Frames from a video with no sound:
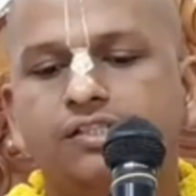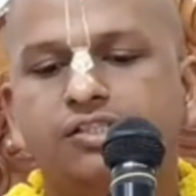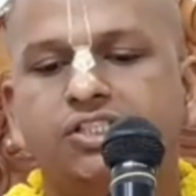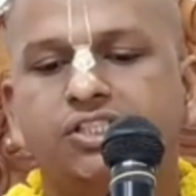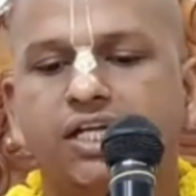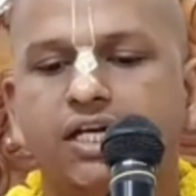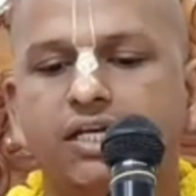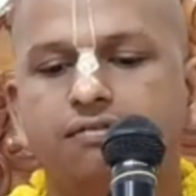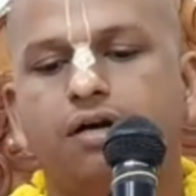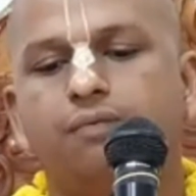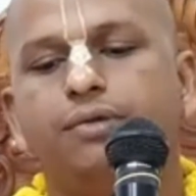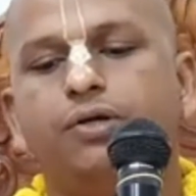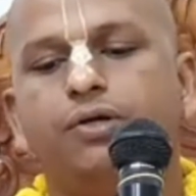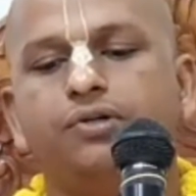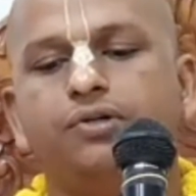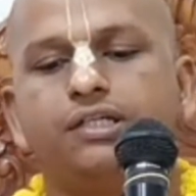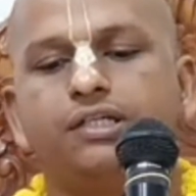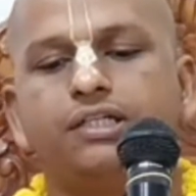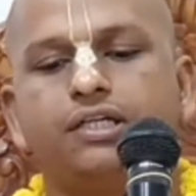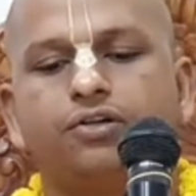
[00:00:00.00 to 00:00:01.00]
সেইভাবে
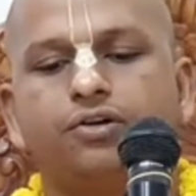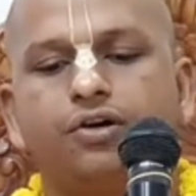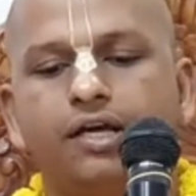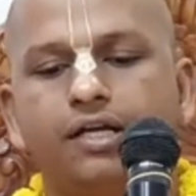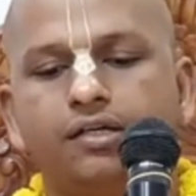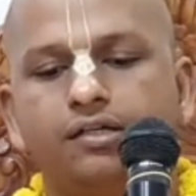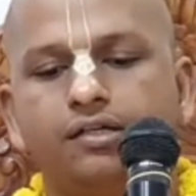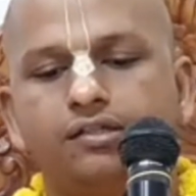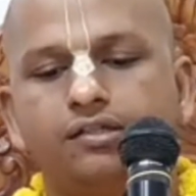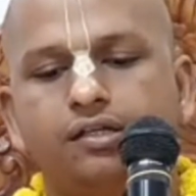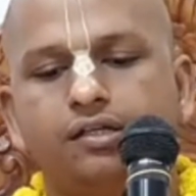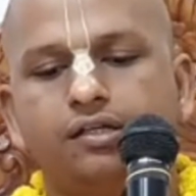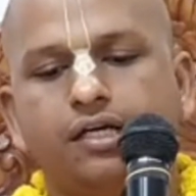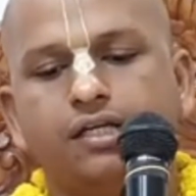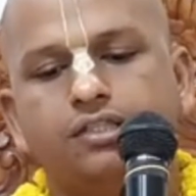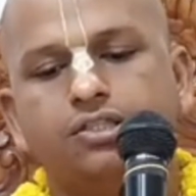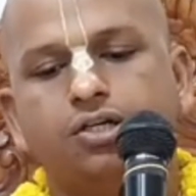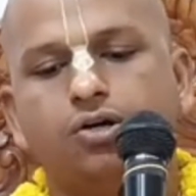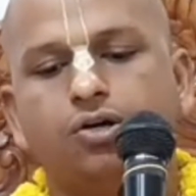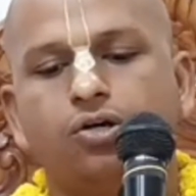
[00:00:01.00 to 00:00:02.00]
উনি কী করেন
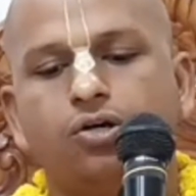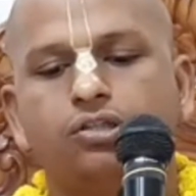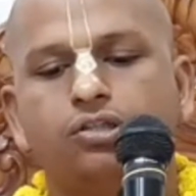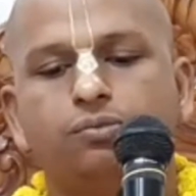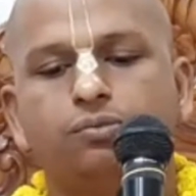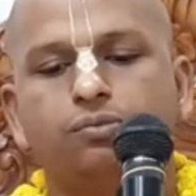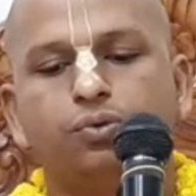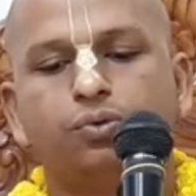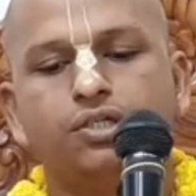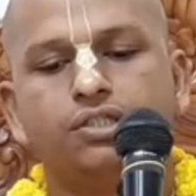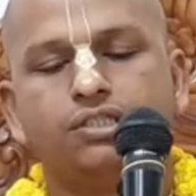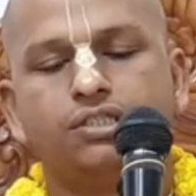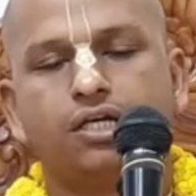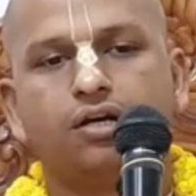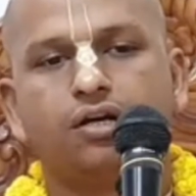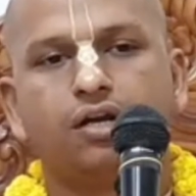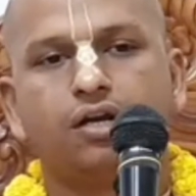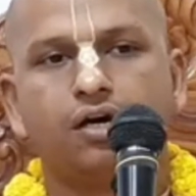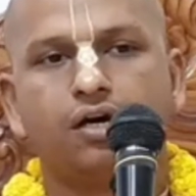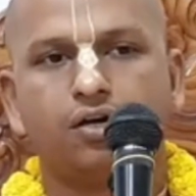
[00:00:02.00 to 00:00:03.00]
এই জগৎ
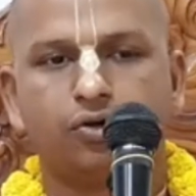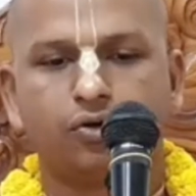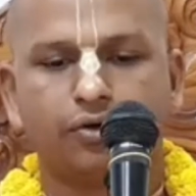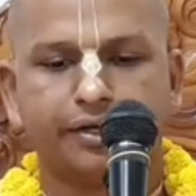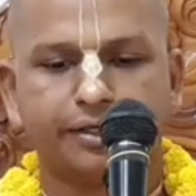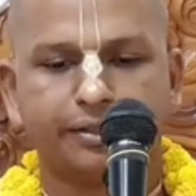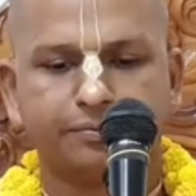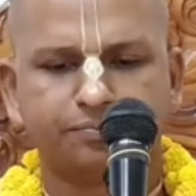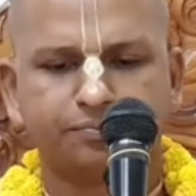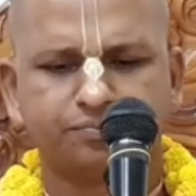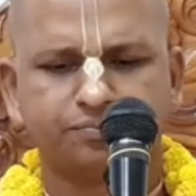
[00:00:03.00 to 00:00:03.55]
পরিচালনা করেন